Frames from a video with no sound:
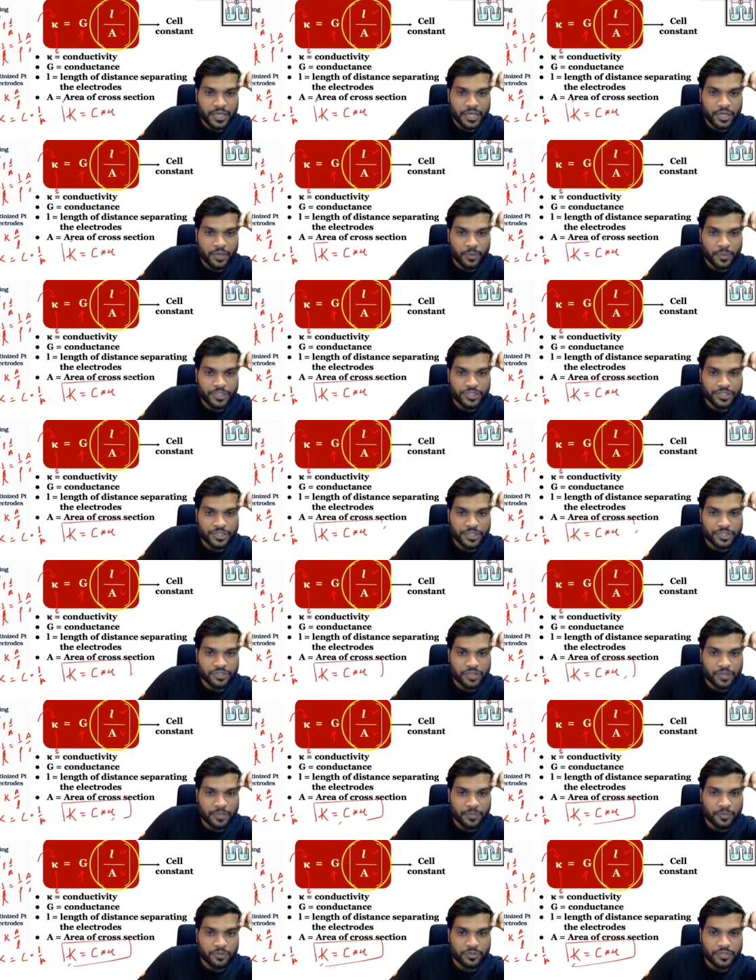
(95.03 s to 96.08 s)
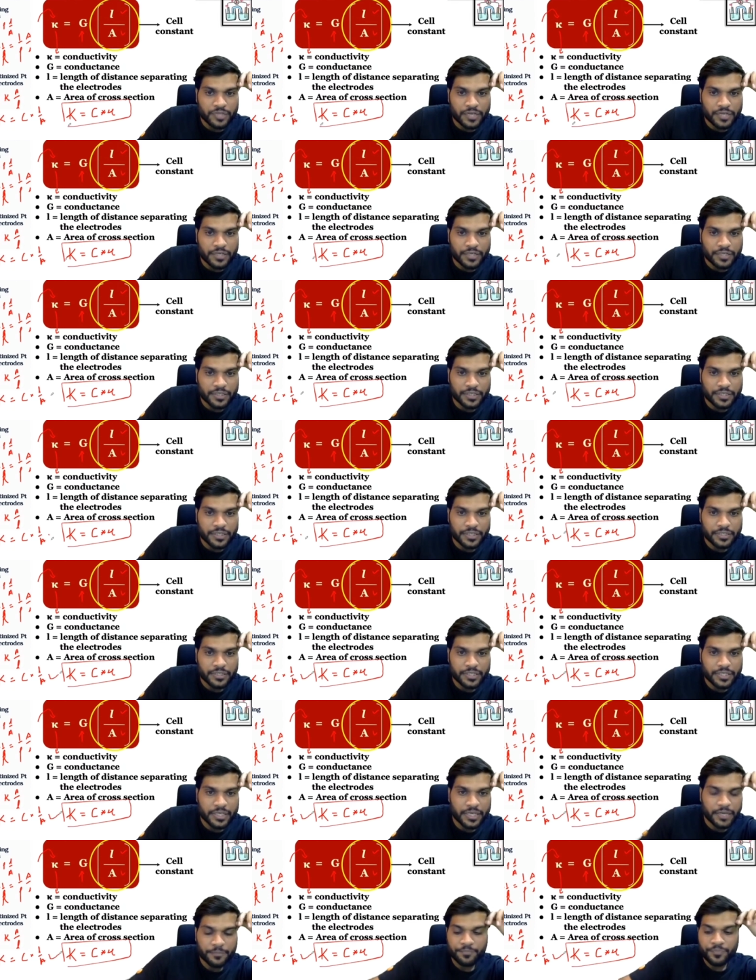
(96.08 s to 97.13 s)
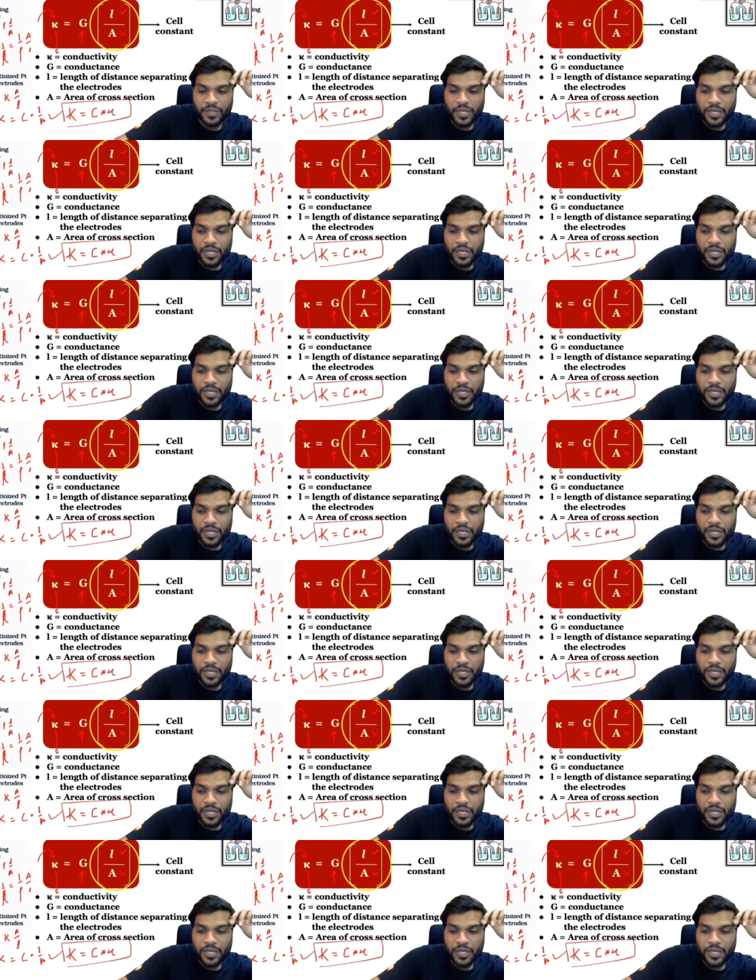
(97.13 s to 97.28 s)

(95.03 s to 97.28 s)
इक्वेशन है जो आप लोगों को ध्यान रखनी है ठीक है